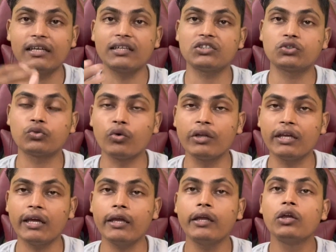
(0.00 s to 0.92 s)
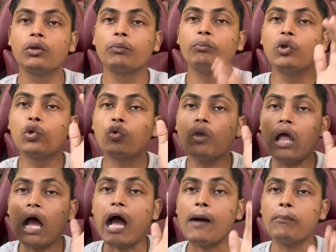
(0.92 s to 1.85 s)
यह स्टोरी है बिल्कुल
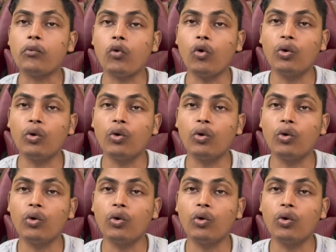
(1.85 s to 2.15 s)
आपको